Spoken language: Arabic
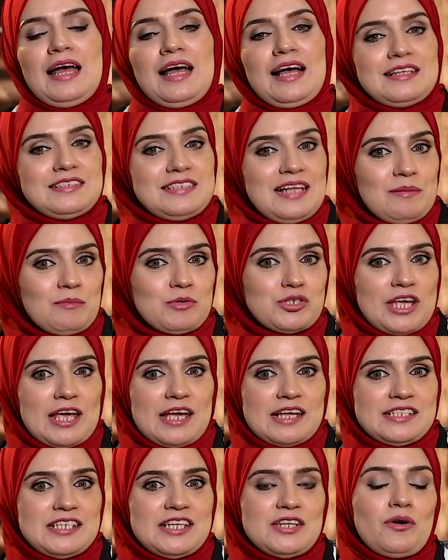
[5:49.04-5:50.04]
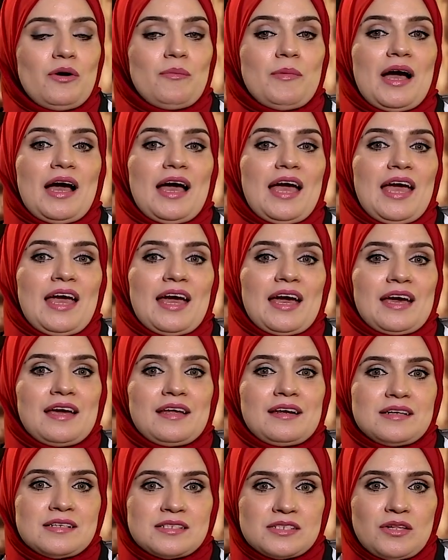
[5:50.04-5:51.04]
أعزائي المشاهدين ومع
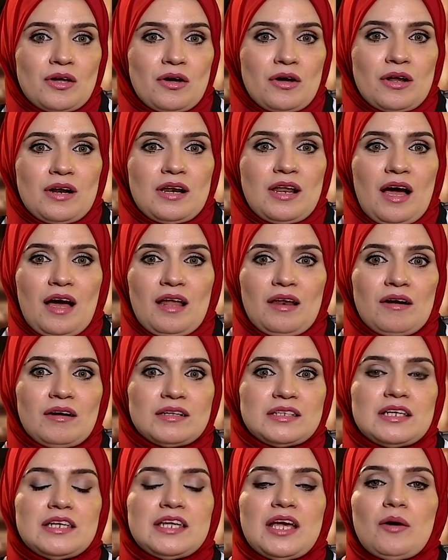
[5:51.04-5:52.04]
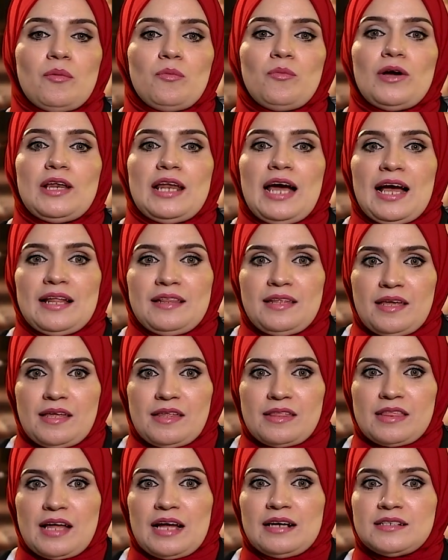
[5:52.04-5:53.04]
آخر إصدار لحلقة اليوم
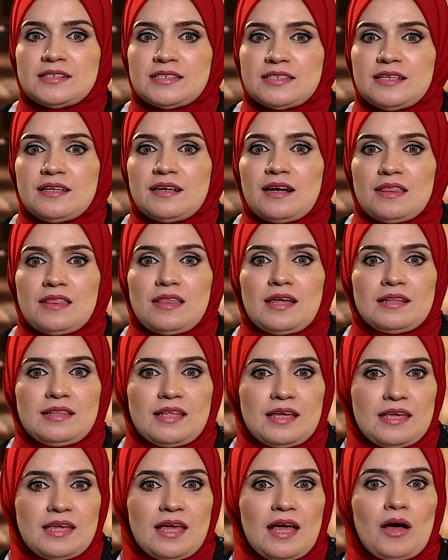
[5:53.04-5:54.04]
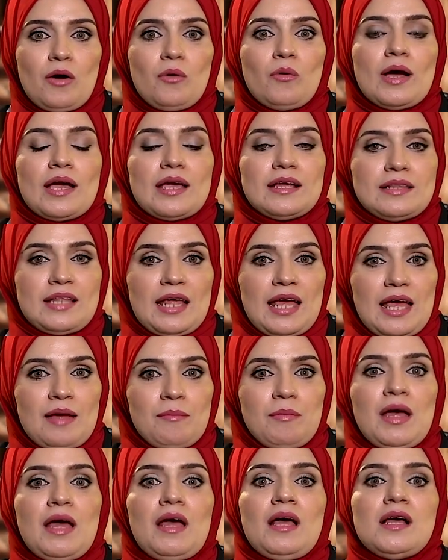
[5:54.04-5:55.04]
والحديث عن السيرة الذاتية وكتاب